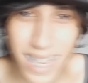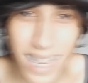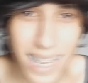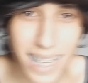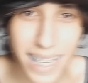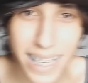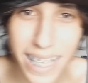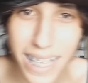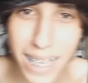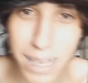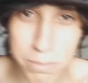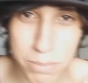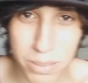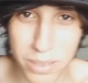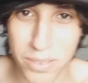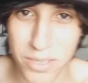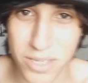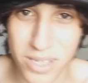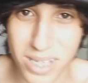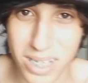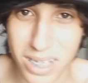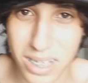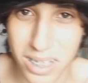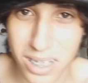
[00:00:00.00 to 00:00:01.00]
Ninguém liga pra
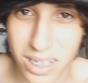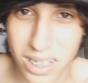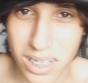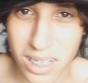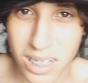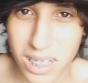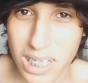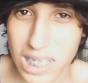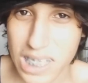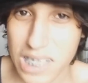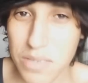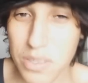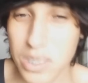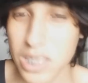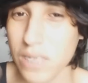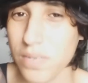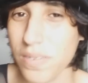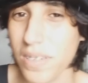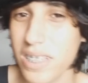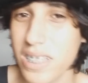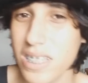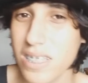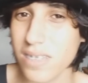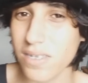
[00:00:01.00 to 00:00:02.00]
você. Se você
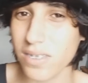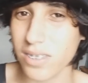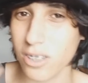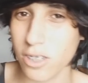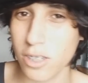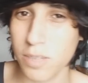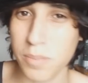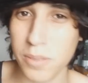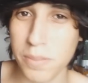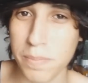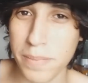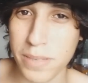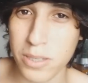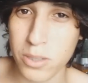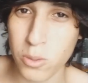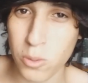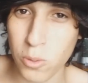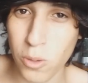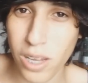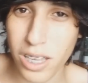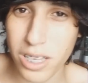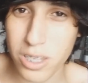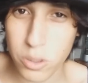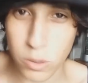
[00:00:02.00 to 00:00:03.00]
faz isso, você é o tipo de
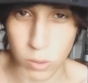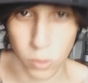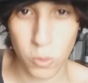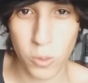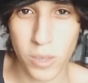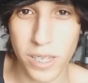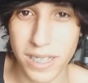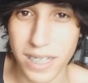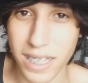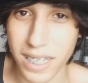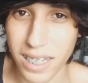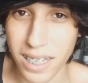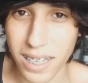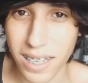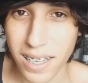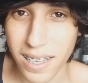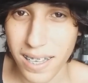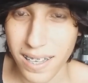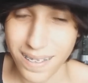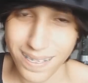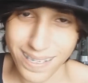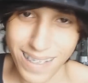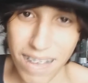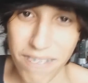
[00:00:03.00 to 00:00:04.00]
pessoa excluída
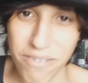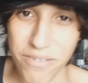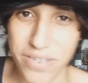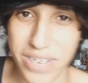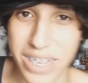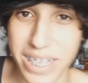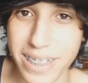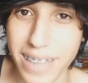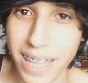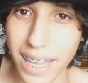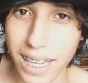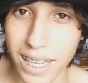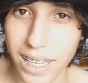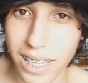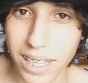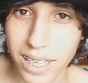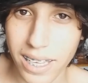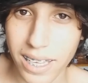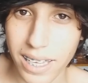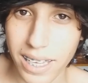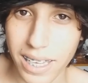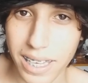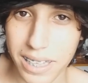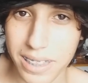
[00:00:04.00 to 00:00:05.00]
da vida
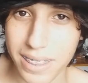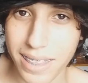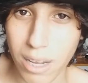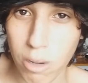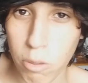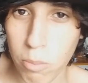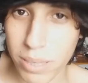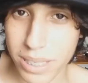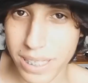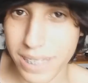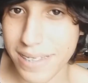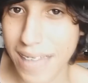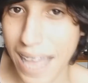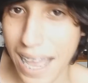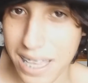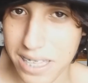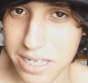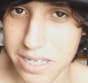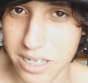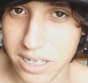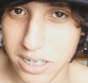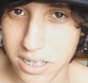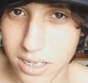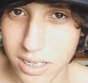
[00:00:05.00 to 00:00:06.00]
e da
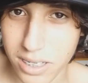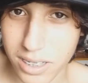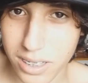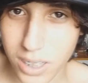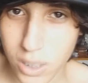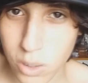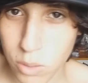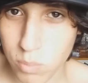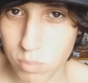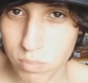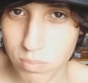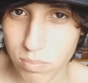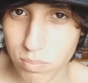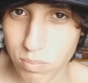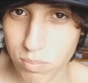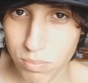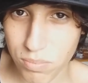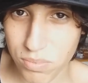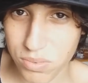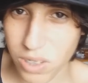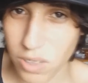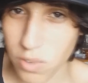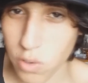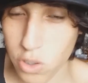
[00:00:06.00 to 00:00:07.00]
humanidade. Então,
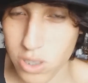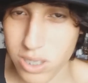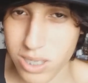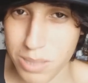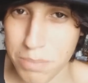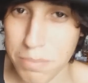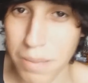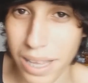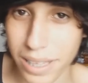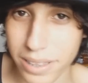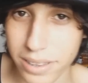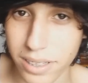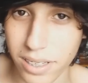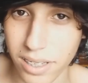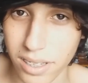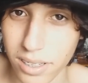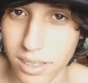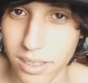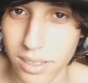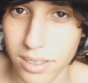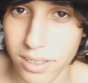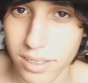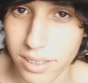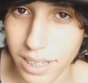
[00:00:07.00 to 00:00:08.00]
por favor, se mata,
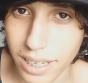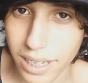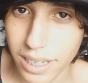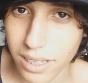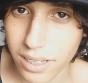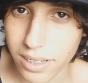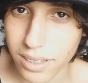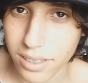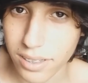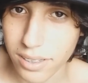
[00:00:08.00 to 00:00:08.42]
tá?